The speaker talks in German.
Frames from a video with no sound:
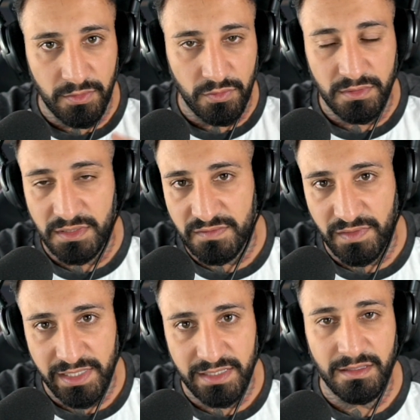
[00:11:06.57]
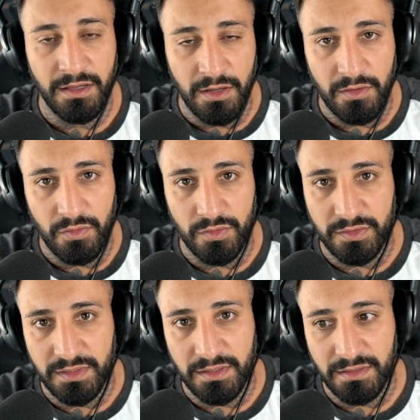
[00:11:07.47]
unten ist verlinkt
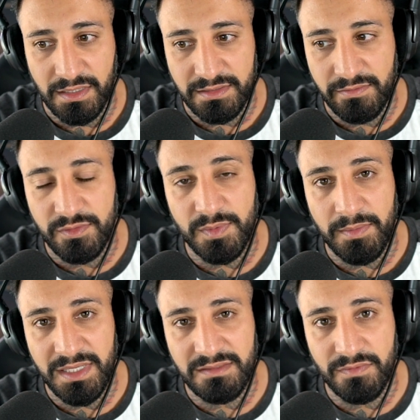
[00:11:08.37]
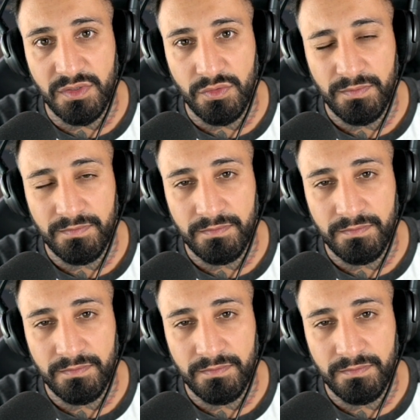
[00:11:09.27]
und äh, dann sehen wir uns beim nächsten Video.